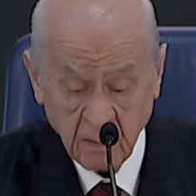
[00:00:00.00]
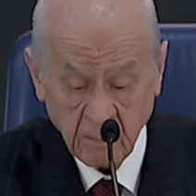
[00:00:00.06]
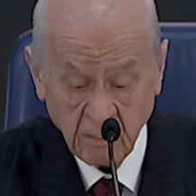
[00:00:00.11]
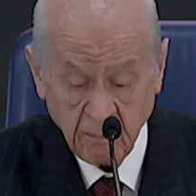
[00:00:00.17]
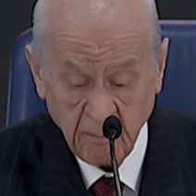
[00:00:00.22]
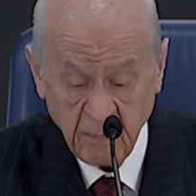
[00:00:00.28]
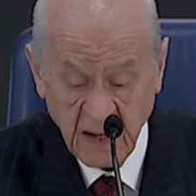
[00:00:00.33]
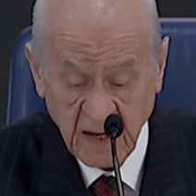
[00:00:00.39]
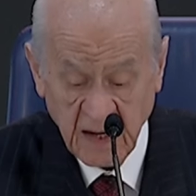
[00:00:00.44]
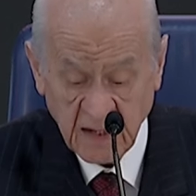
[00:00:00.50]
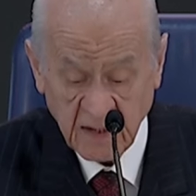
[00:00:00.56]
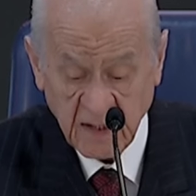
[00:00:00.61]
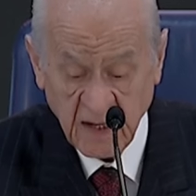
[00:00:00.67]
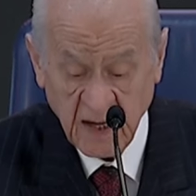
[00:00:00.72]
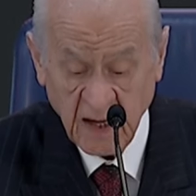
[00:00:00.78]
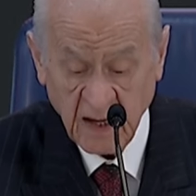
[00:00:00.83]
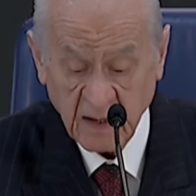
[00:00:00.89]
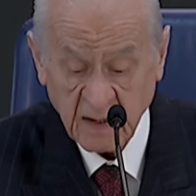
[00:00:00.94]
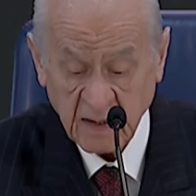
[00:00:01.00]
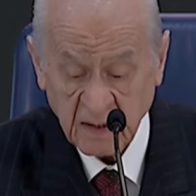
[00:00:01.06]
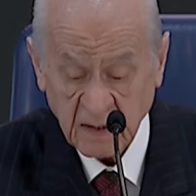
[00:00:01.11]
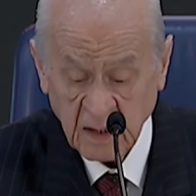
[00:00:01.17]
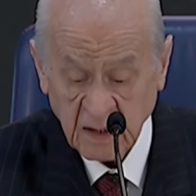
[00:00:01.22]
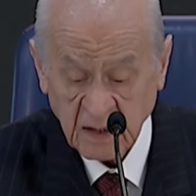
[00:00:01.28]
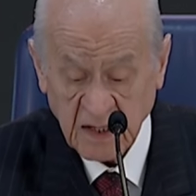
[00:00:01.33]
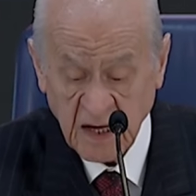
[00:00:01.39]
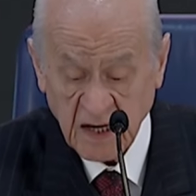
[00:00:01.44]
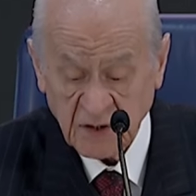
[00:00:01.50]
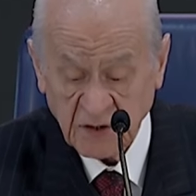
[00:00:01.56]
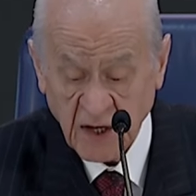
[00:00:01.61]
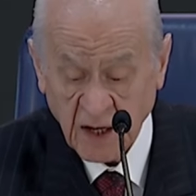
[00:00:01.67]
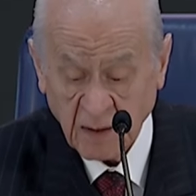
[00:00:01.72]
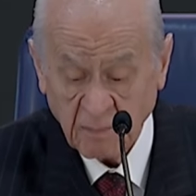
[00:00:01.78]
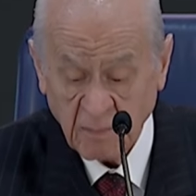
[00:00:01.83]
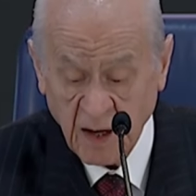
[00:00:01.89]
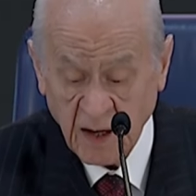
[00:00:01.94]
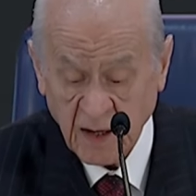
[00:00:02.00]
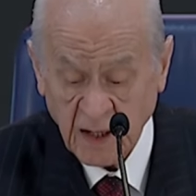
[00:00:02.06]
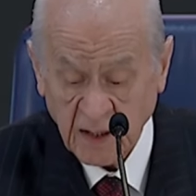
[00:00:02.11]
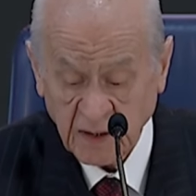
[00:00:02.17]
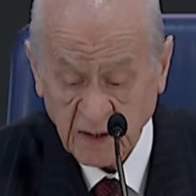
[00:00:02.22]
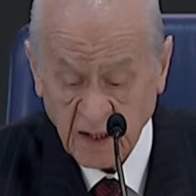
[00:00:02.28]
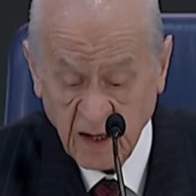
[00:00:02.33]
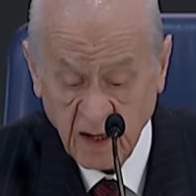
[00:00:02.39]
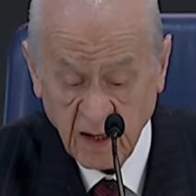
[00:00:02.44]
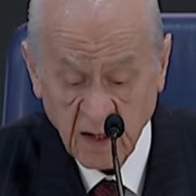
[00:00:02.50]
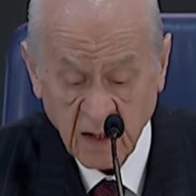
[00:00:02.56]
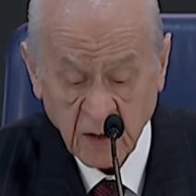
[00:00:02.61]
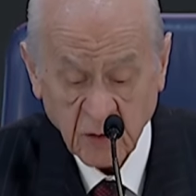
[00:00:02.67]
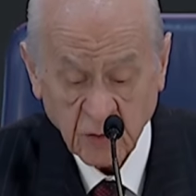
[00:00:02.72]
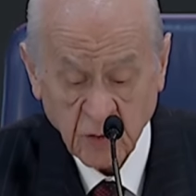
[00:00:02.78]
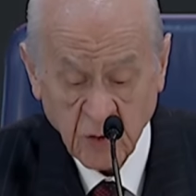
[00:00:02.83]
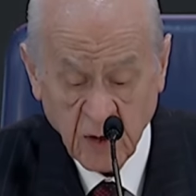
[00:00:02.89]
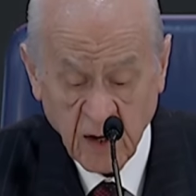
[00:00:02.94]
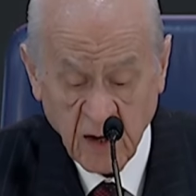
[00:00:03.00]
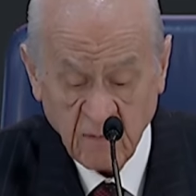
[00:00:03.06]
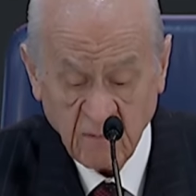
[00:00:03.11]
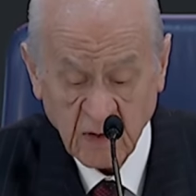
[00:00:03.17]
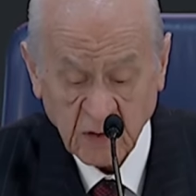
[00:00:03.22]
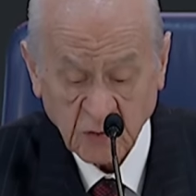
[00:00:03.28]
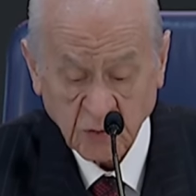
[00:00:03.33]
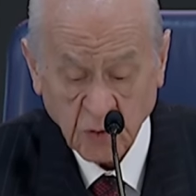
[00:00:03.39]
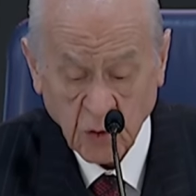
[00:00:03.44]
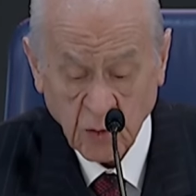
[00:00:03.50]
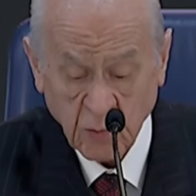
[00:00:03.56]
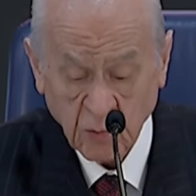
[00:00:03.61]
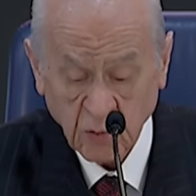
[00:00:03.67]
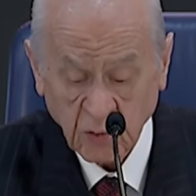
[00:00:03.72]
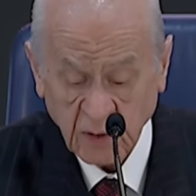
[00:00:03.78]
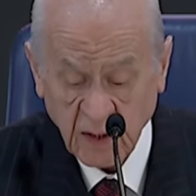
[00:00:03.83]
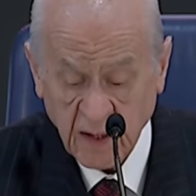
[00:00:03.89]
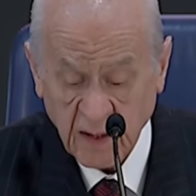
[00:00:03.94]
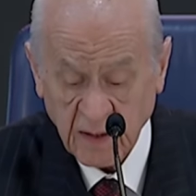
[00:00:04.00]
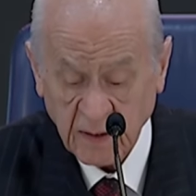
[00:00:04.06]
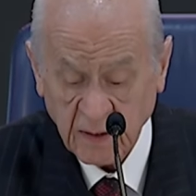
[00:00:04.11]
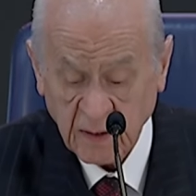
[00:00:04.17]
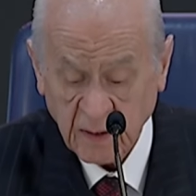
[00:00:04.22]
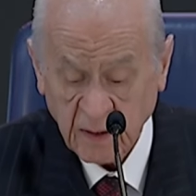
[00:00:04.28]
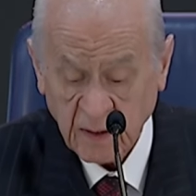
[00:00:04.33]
belediye gerçek manada görev ve sorumluluklarını